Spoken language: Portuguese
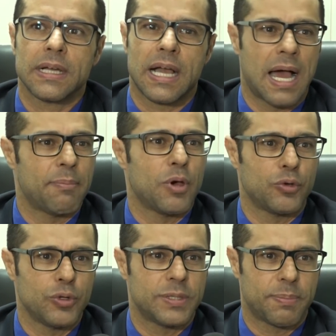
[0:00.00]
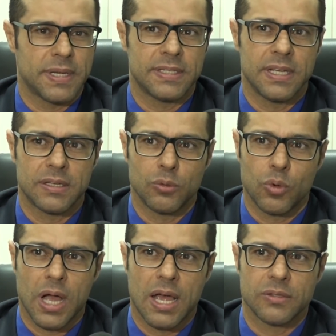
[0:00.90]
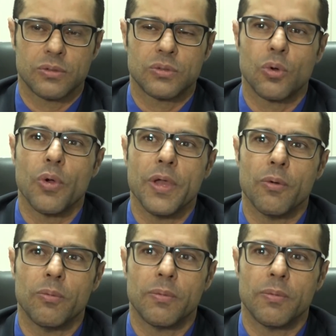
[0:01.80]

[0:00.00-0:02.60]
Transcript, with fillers: cabe ao juiz presidente, no caso sou eu,